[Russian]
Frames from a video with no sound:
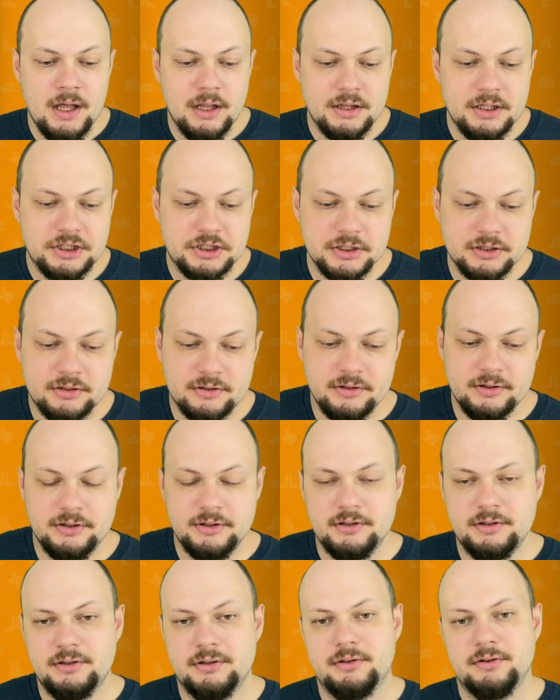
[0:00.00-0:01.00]
Значит,
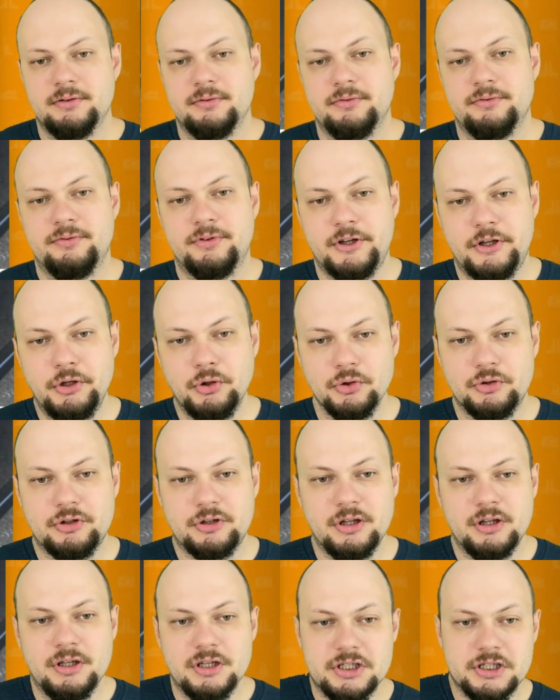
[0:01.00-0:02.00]
э, в
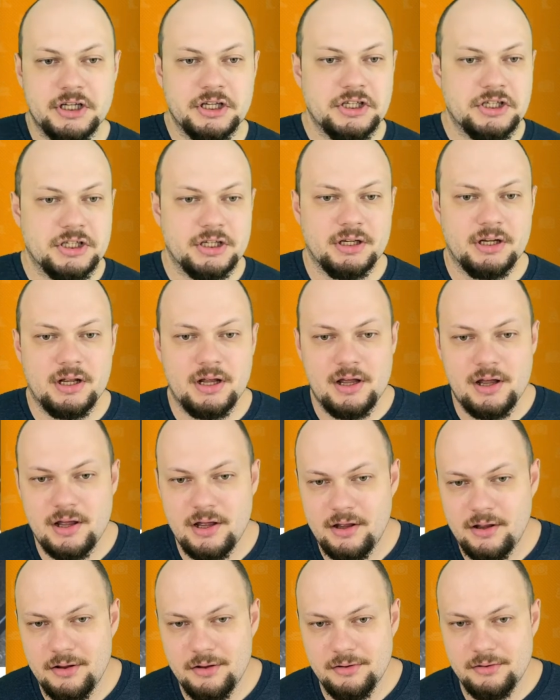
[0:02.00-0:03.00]
Хьюстоне
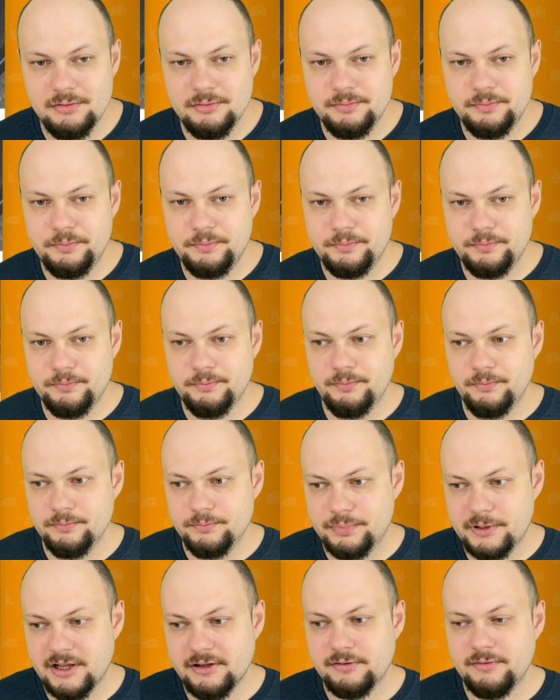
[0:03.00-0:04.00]
женщина
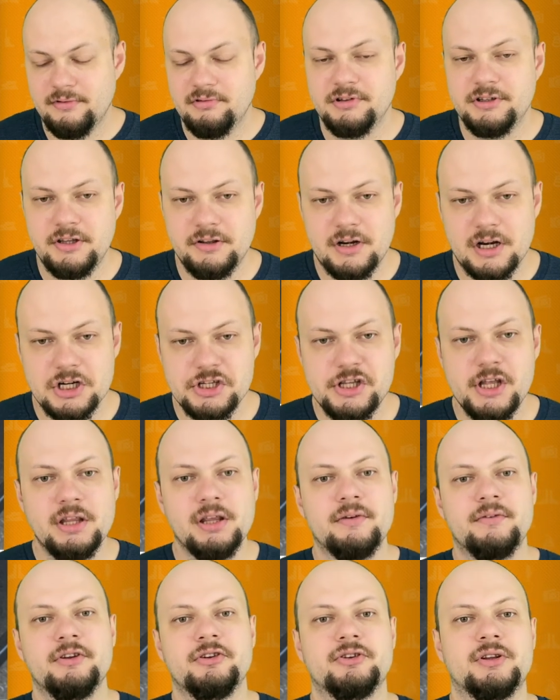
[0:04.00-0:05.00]
праздновала день
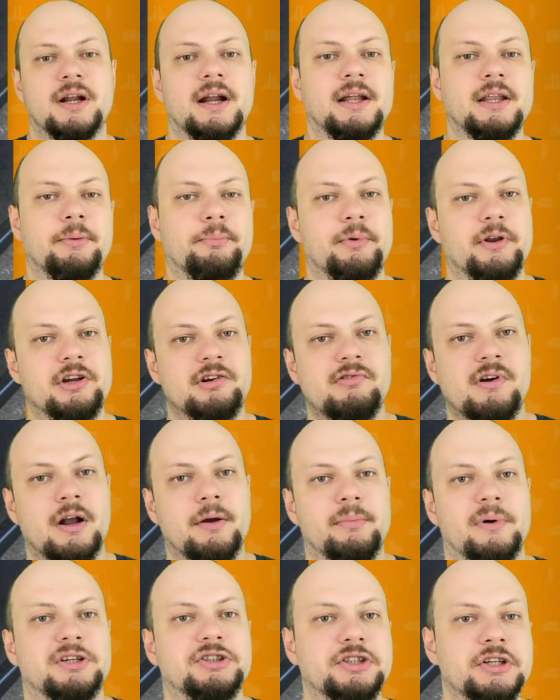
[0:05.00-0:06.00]
рождения в ресторане, пришла
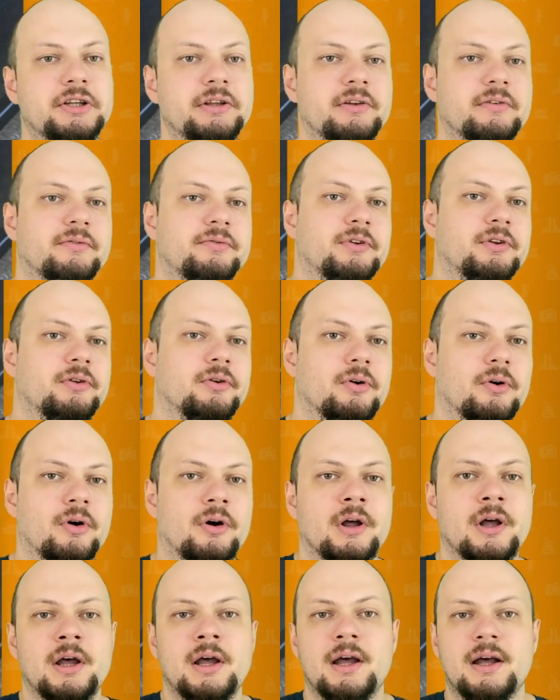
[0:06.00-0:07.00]
к машине, в ее
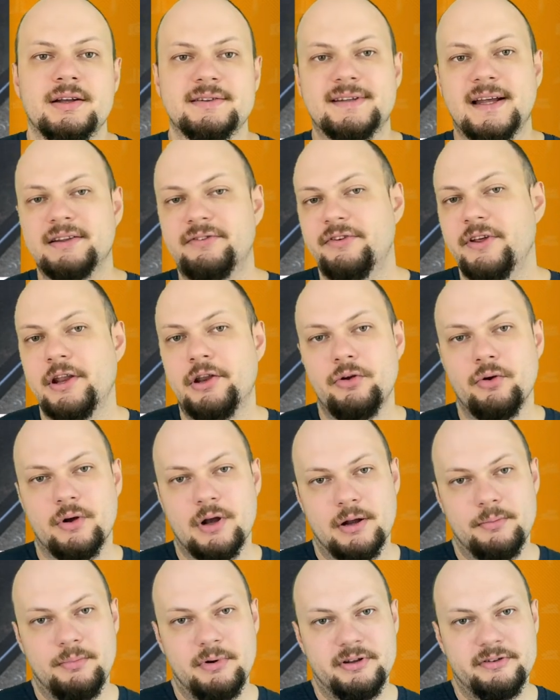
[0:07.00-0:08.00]
за дверью,
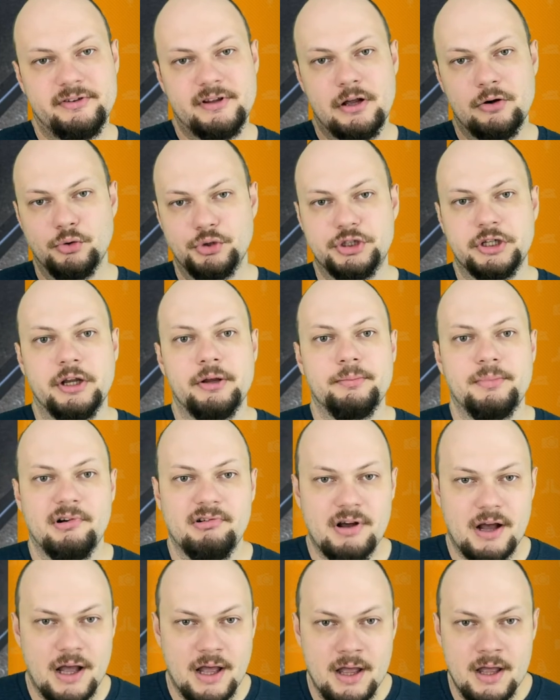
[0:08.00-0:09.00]
как бы за ручкой
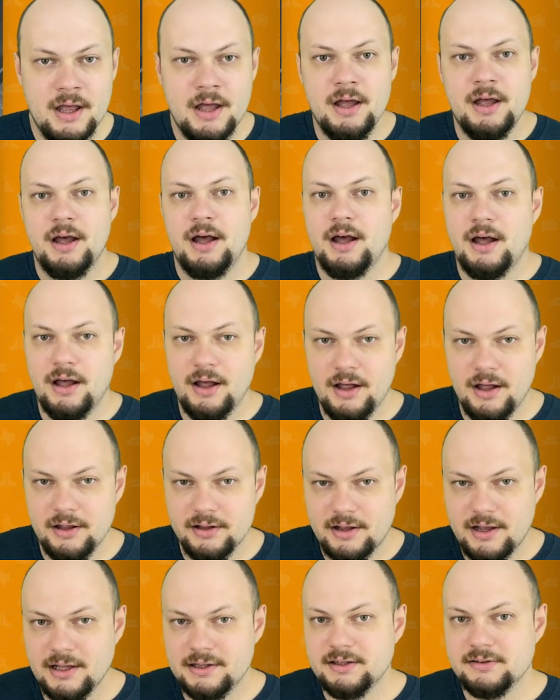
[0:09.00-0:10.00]
была а,
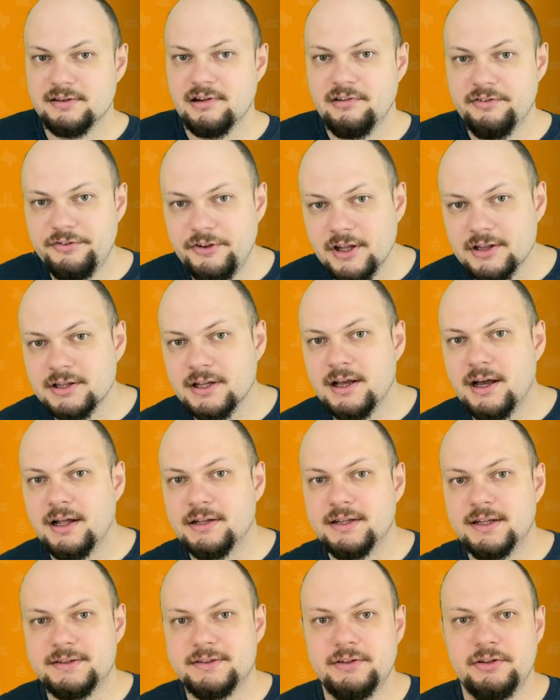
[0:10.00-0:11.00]
какая-то салфетка,
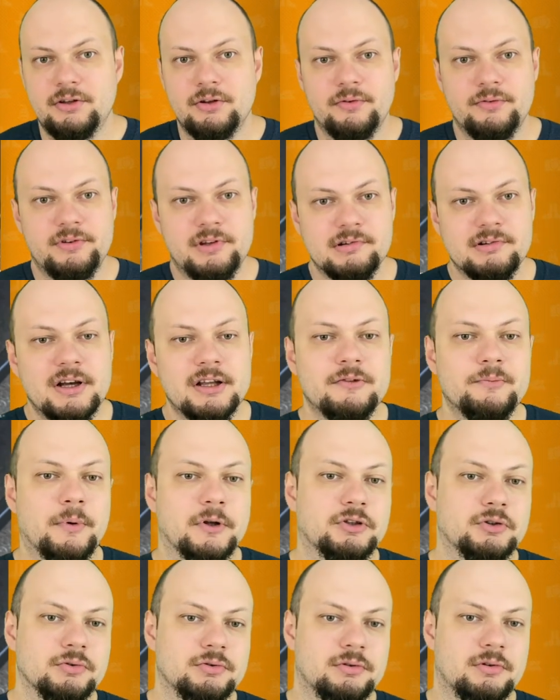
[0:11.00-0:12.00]
она за нее взялась,
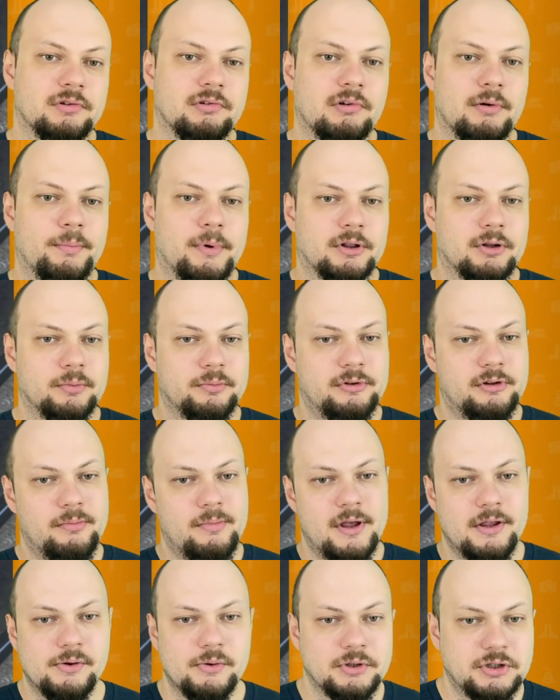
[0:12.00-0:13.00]
почувствовала потом
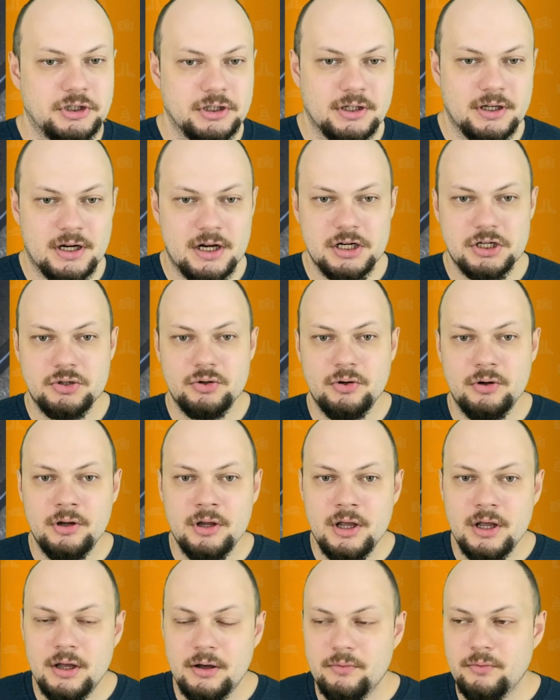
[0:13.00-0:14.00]
себя не очень хорошо.
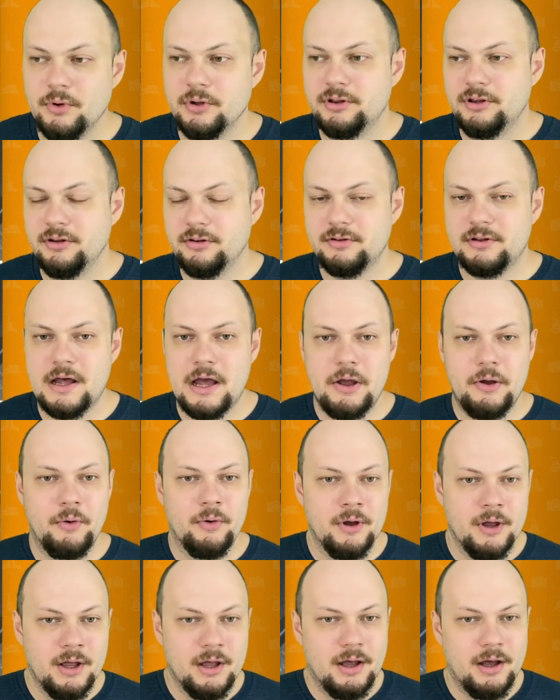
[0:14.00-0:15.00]
Вот, не знаю,
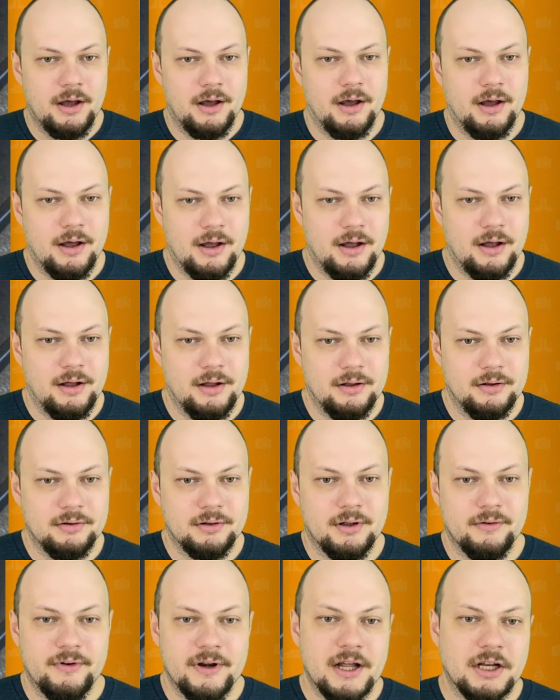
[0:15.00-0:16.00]
а,
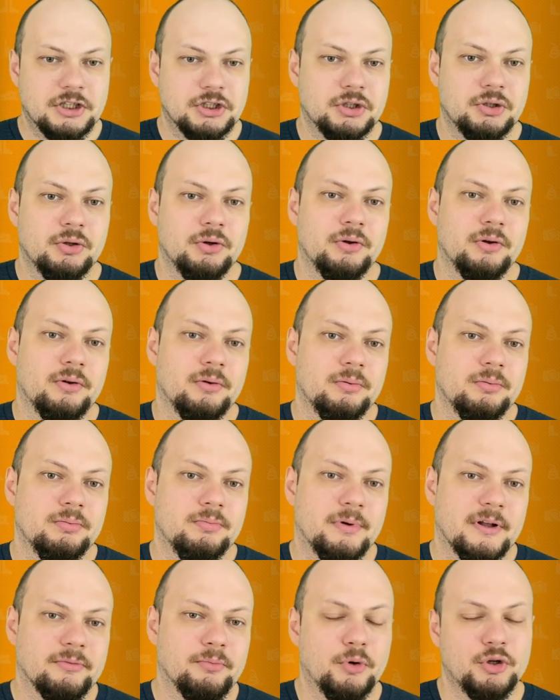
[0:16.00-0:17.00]
говорят, что,
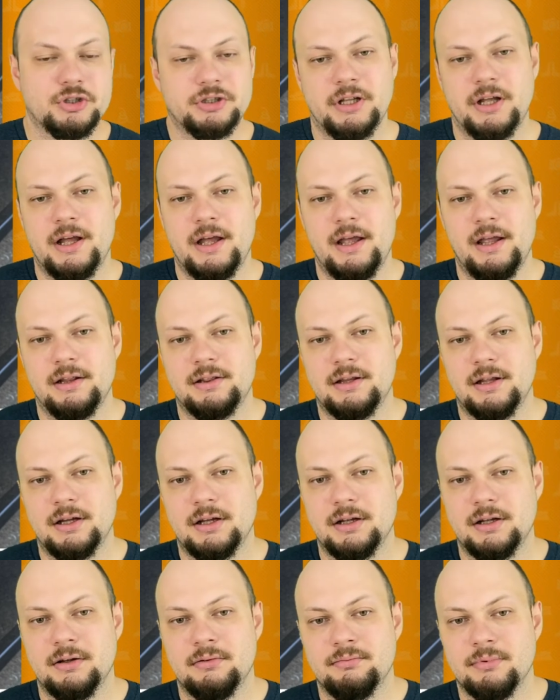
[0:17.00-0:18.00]
возможно,
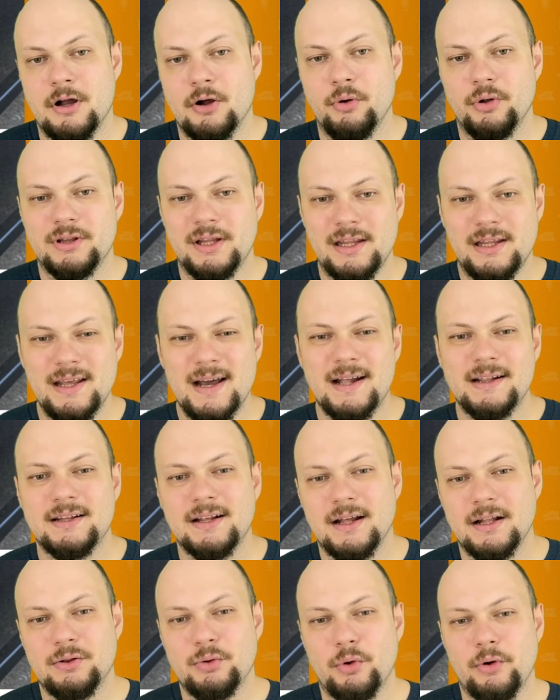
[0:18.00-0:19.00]
это какой-то яд,
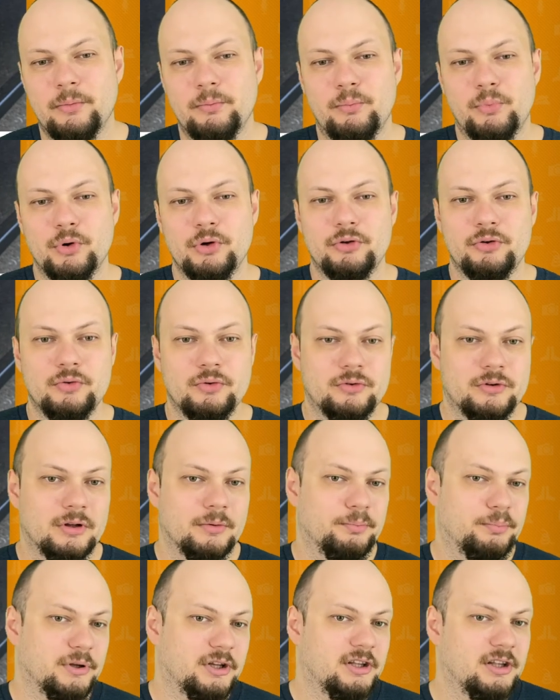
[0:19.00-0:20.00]
которым пользуются
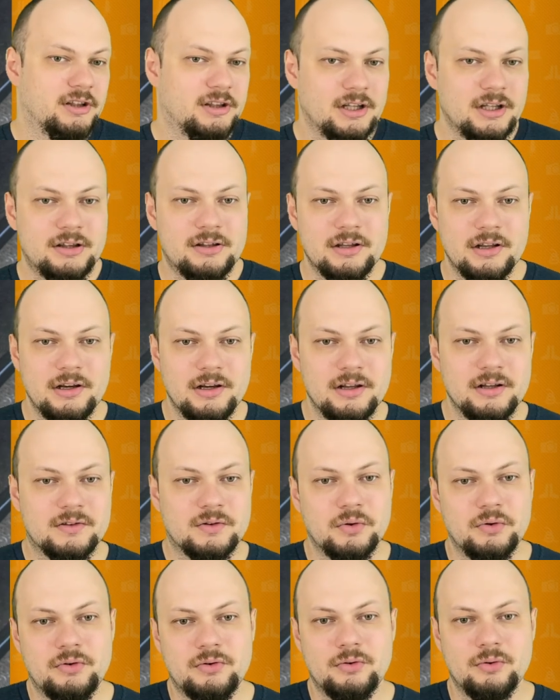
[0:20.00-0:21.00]
похитители,
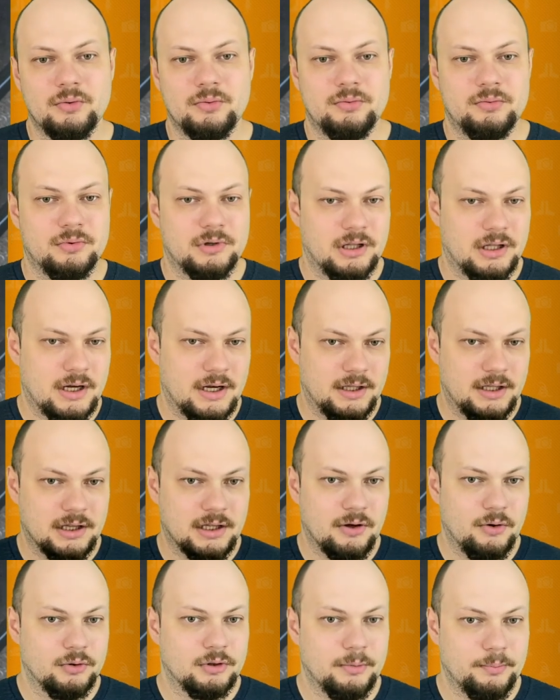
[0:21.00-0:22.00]
то есть, ну, когда хотят
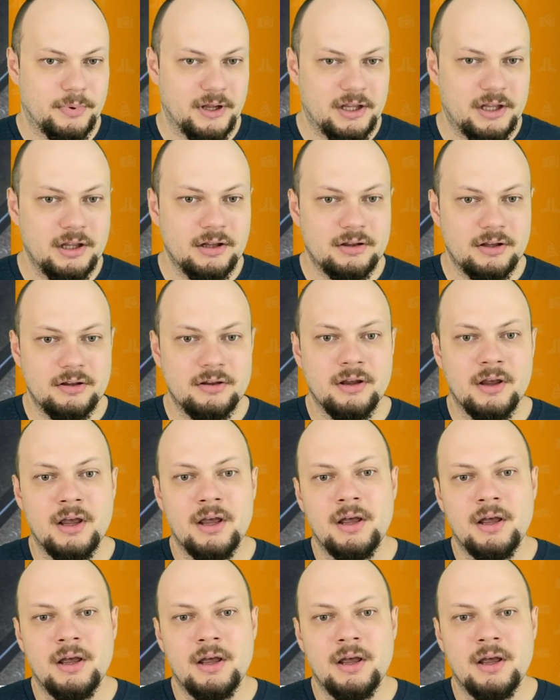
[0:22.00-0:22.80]
кого-то похитить.